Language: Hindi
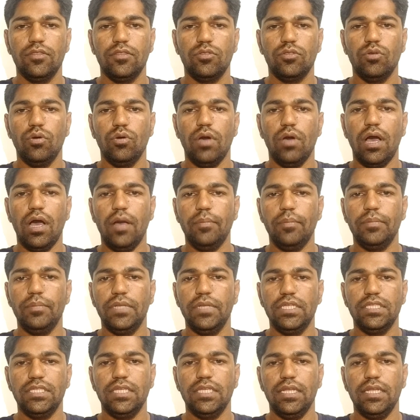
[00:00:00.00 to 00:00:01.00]
तो आप
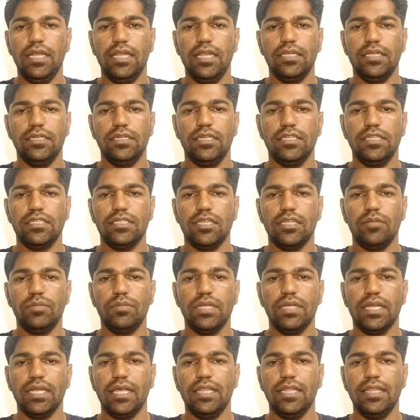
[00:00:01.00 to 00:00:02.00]
नीचे
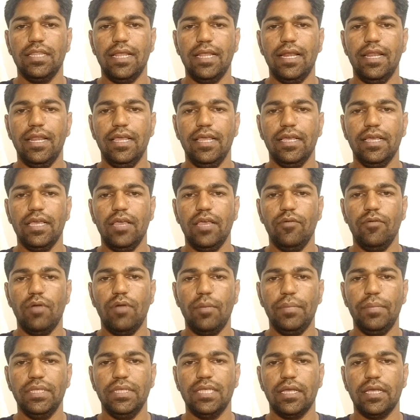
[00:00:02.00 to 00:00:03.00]
डिस्क्रिप्शन के अंदर लिंक है
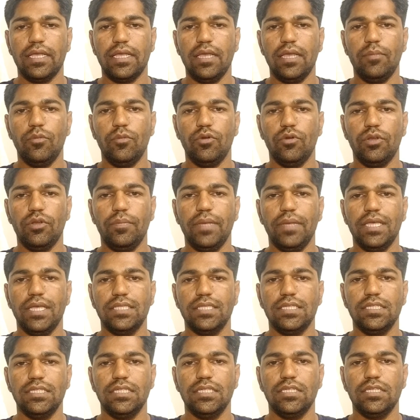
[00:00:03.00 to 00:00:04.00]
वहां पे जाके आप
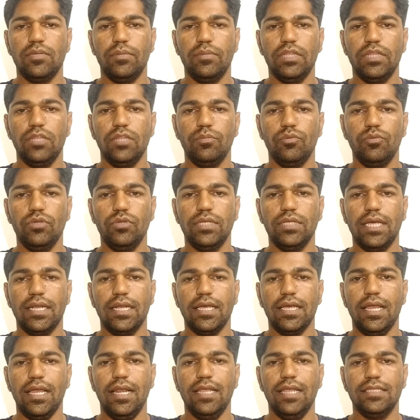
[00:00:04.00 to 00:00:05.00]
नोटिफिकेशन से संबंधित पूरी
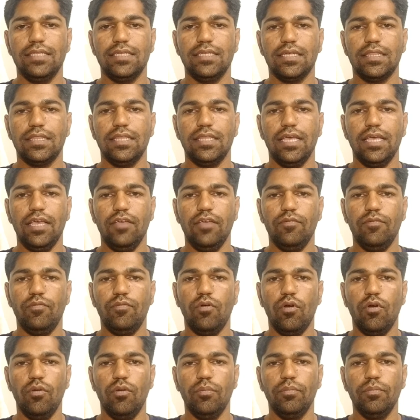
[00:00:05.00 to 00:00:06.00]
जानकारी ले सकते हैं
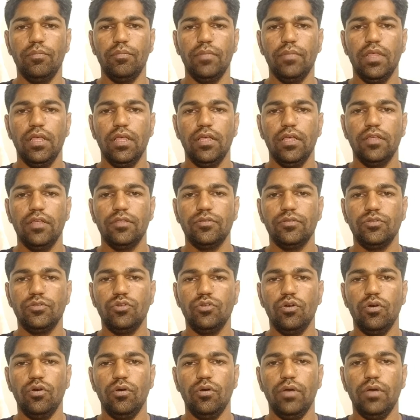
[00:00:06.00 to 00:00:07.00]
फॉर्म
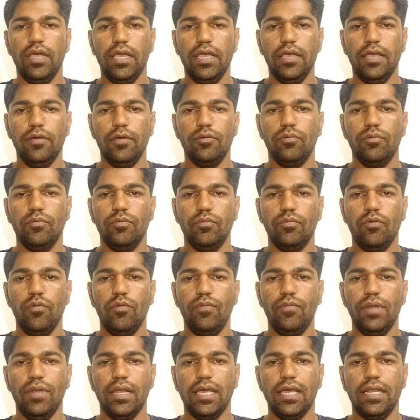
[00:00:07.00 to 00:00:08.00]
जो है वो
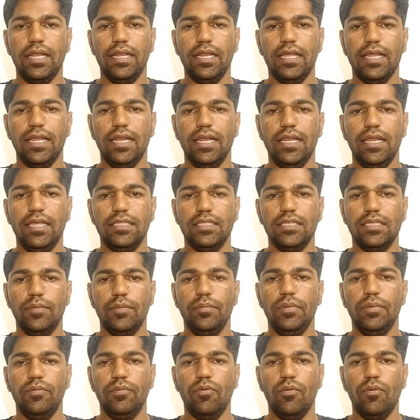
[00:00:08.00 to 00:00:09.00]
फिल करने के लिए
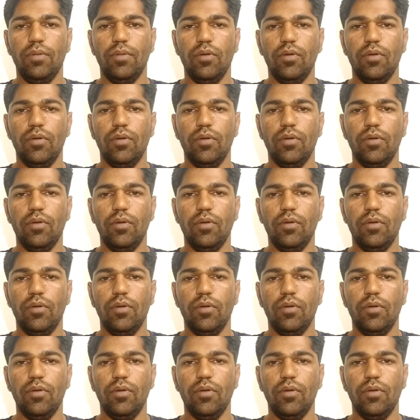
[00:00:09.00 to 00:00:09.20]
जब भी फॉर्म